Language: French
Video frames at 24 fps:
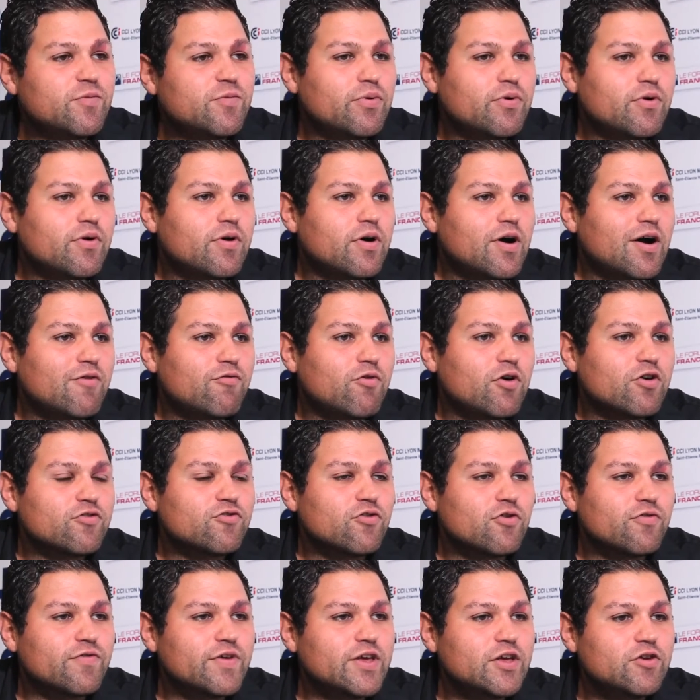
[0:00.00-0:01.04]
peut avoir sur
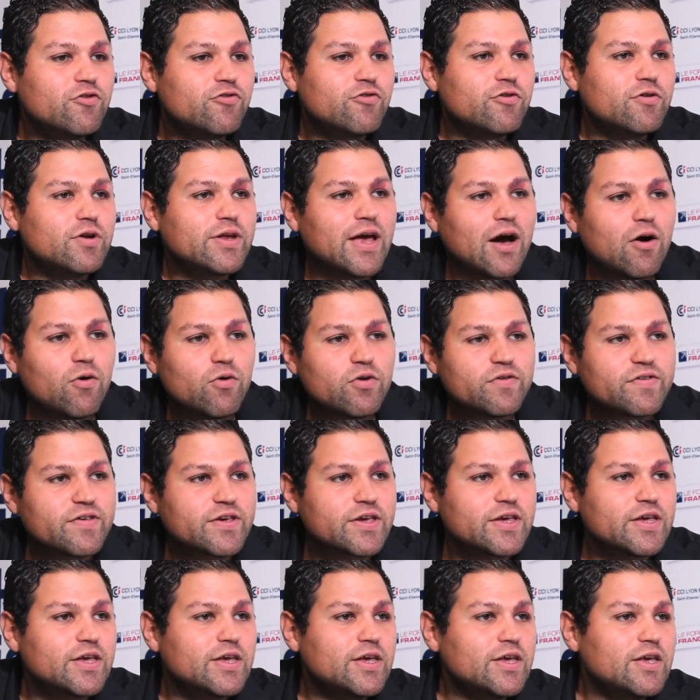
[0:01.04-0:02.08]
le véhicule,
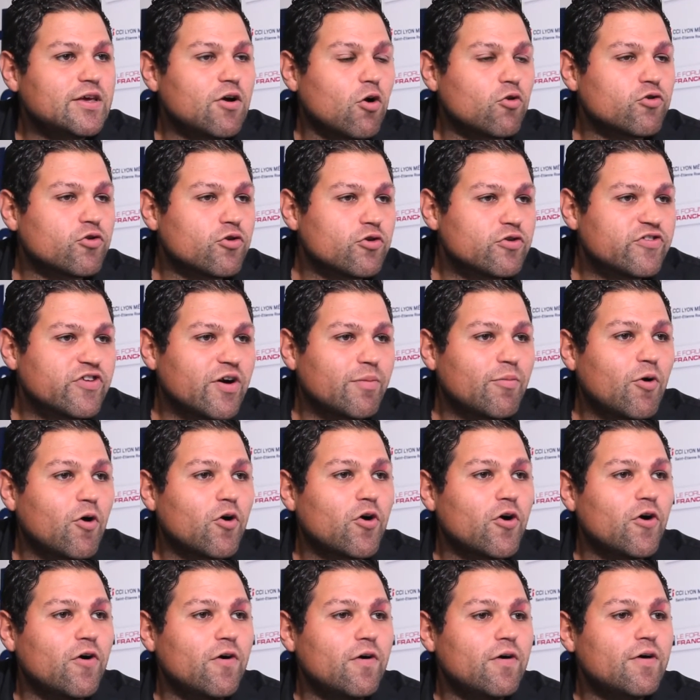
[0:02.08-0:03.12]
carrosserie, entretien
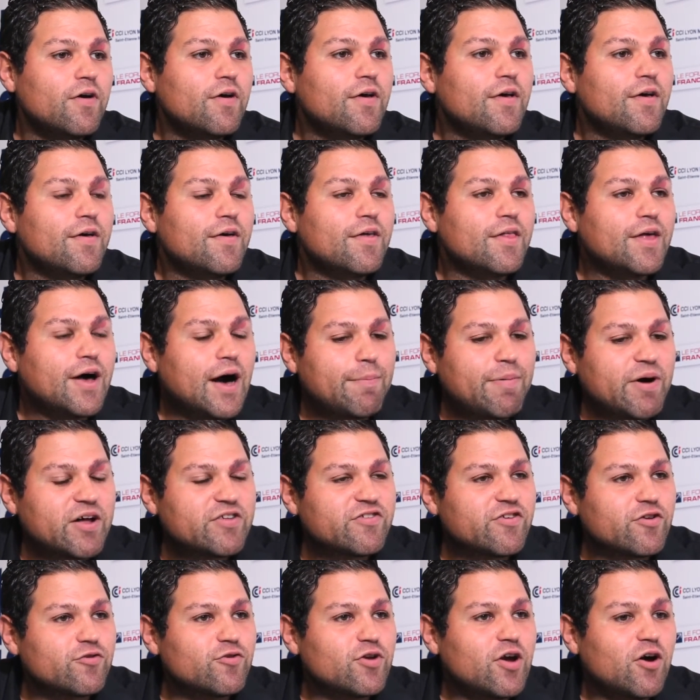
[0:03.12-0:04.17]
manquant. À
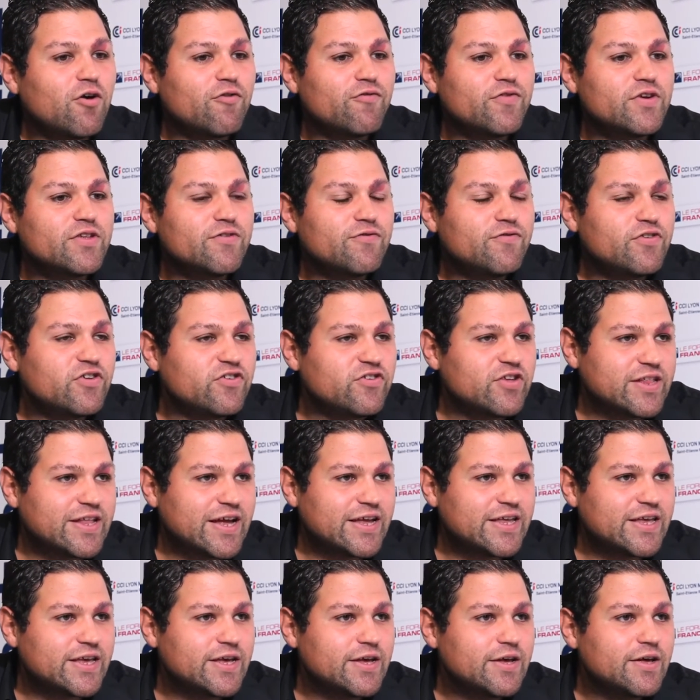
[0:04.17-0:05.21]
partir de là, on fait une fiche
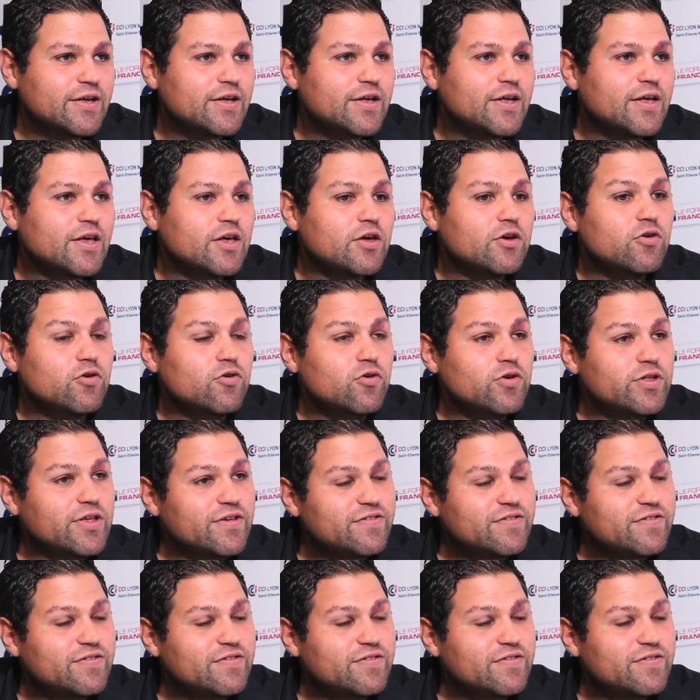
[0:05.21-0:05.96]
détaillée, une